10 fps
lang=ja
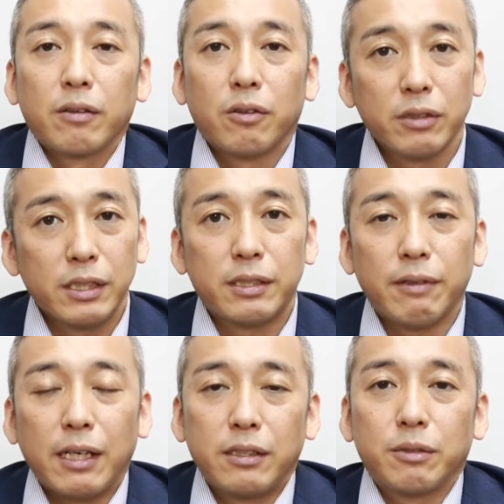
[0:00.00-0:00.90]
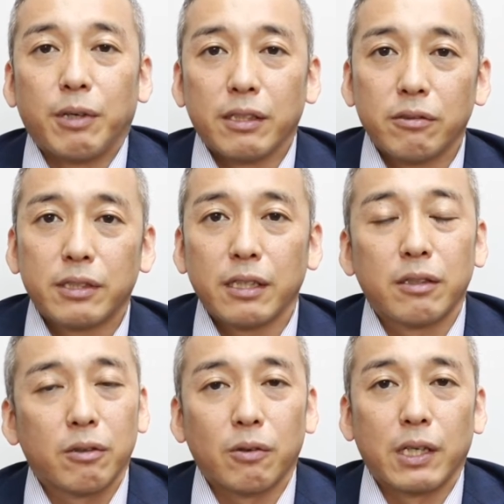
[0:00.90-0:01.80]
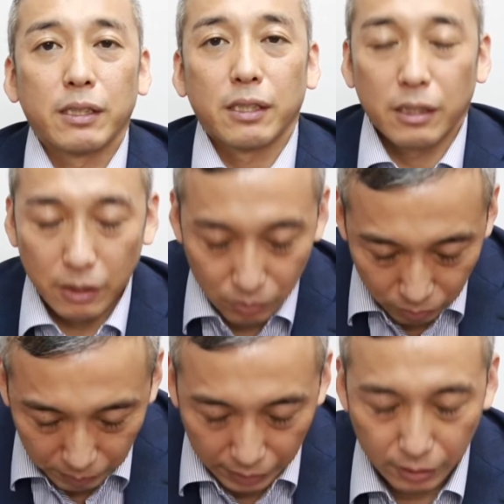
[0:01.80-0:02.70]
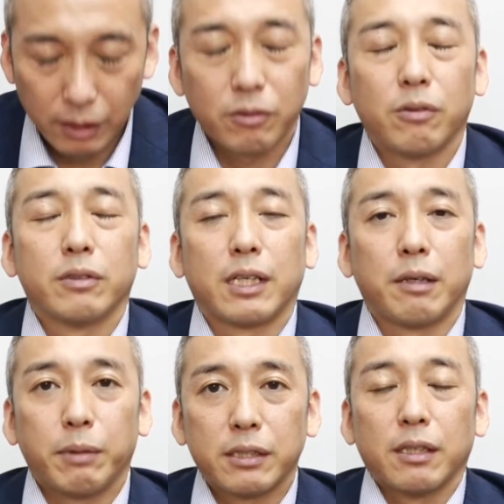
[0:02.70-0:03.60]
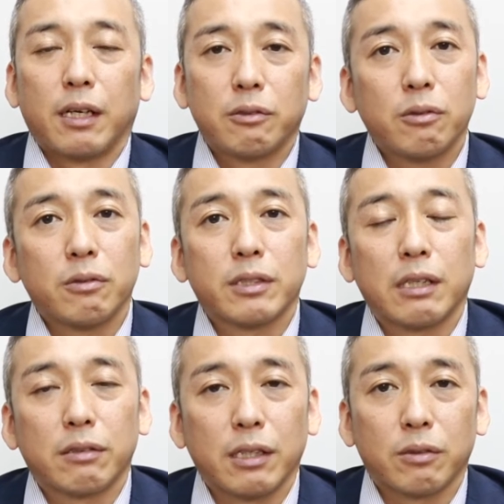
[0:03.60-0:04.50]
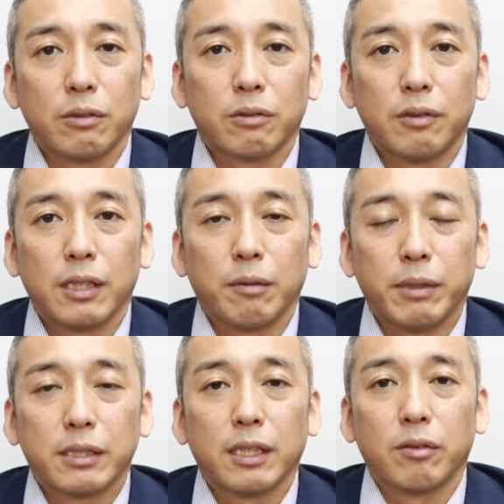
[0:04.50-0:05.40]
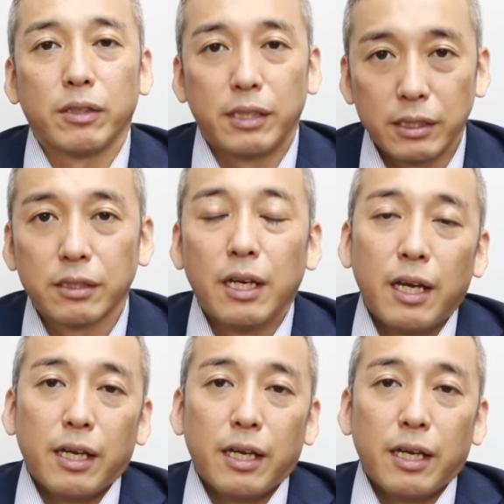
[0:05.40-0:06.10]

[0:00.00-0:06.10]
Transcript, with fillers: こんにちはいつも波動チャンネルをご覧いただきどうもありがとうございます波動コンサルタントの桑名正則です、